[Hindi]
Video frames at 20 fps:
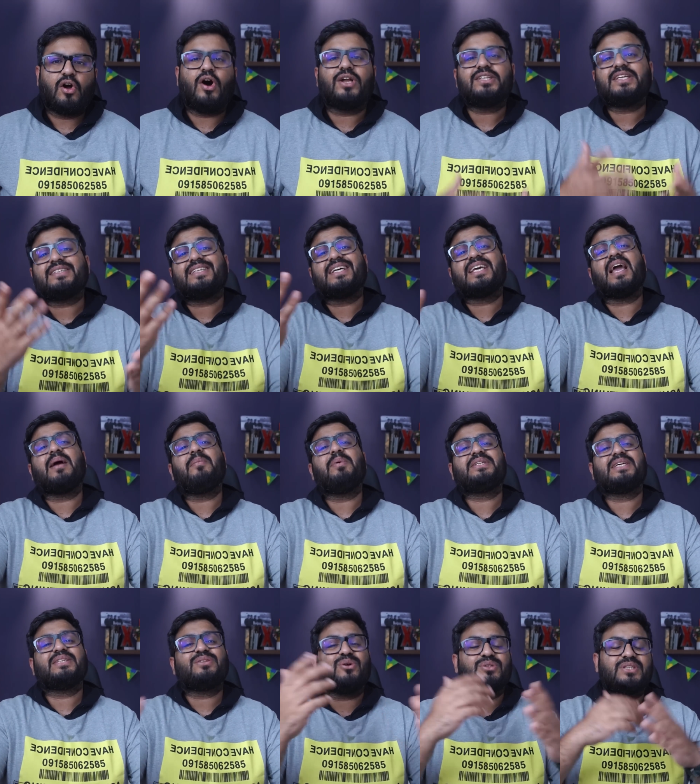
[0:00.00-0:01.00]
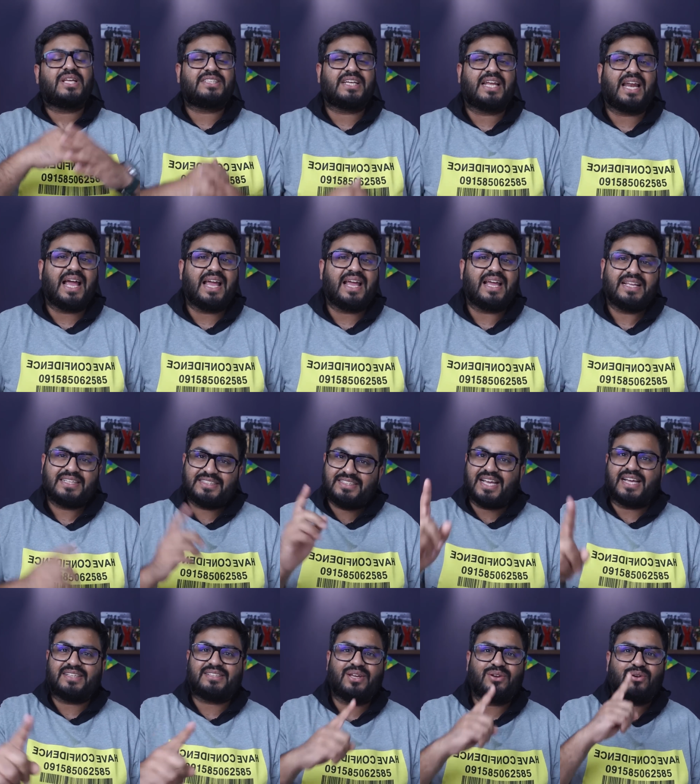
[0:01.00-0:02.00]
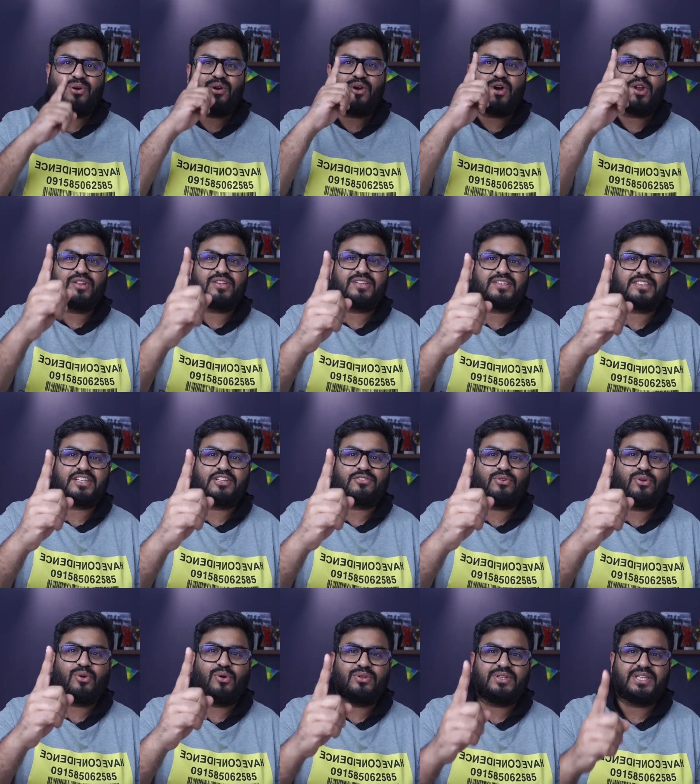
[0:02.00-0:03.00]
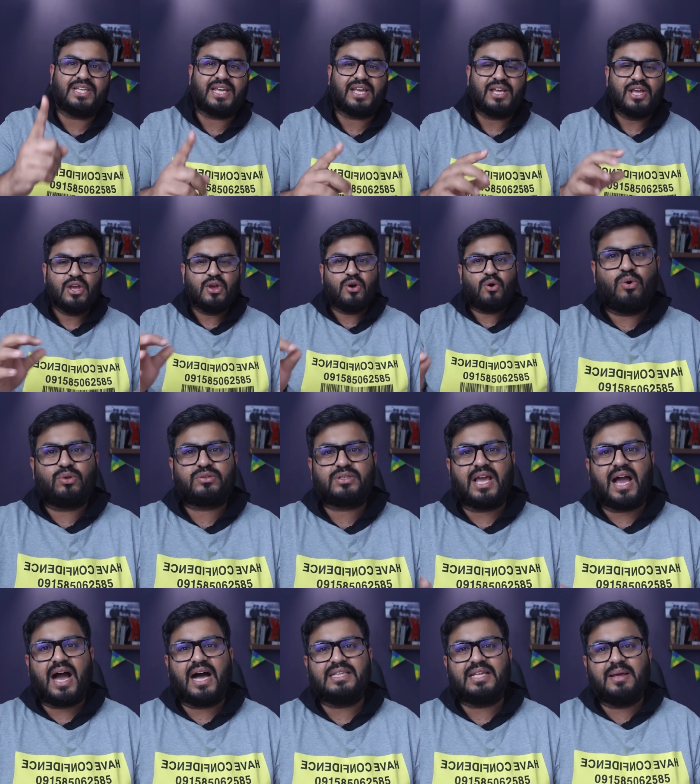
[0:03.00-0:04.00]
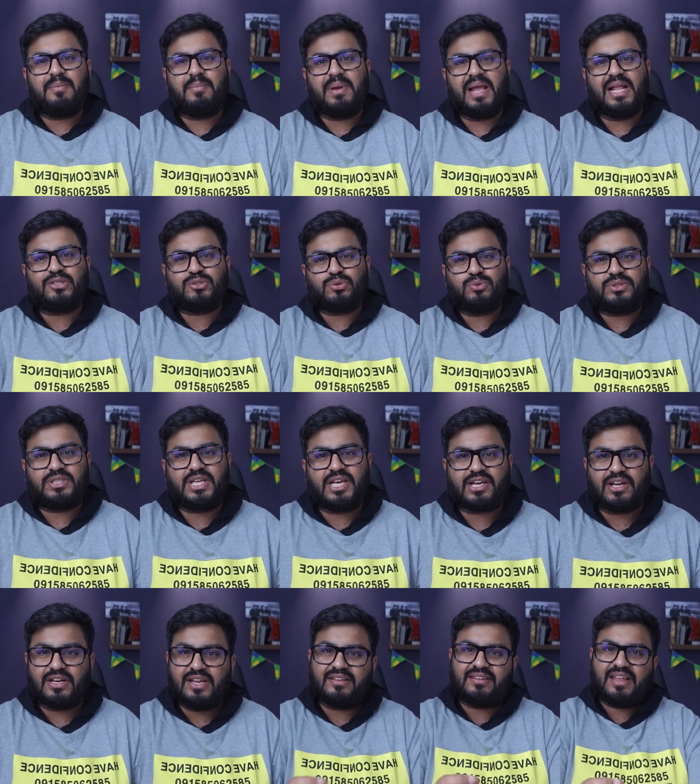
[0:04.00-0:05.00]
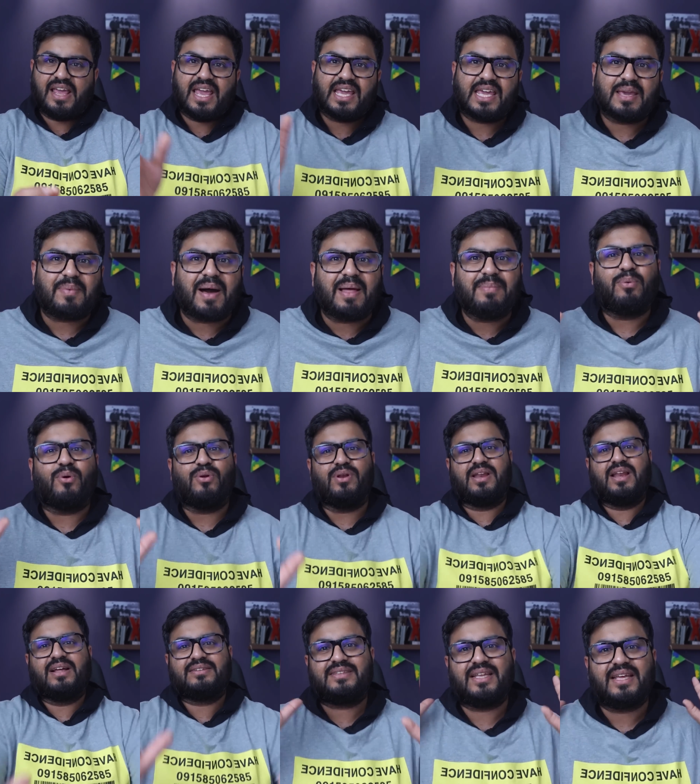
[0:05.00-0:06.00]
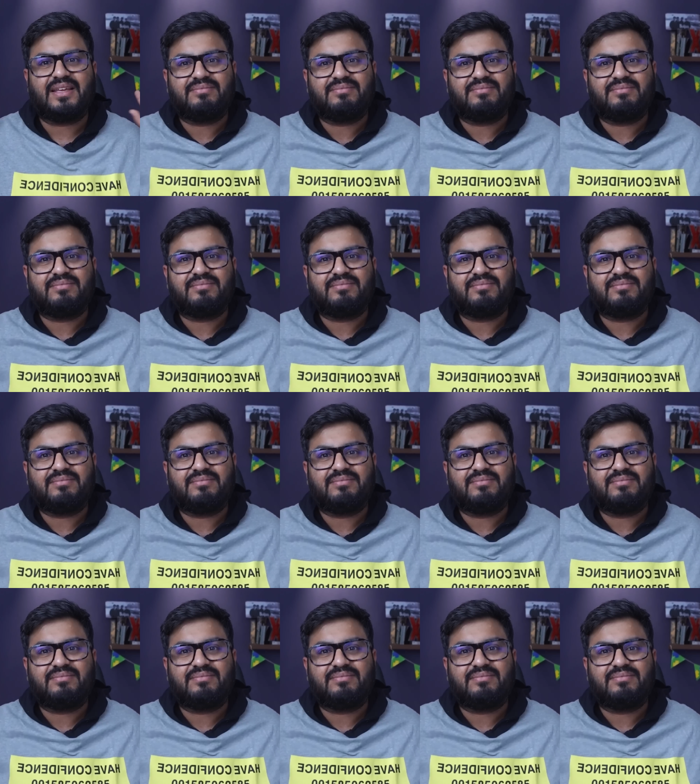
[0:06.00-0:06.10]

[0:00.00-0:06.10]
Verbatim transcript: और जैसे कि हमेशा से होता चला है जैसे ही कोई औरत सक्सेसफुल होती है उसके आधे मेल चूती है कलीग एक ही बात बोलने लगते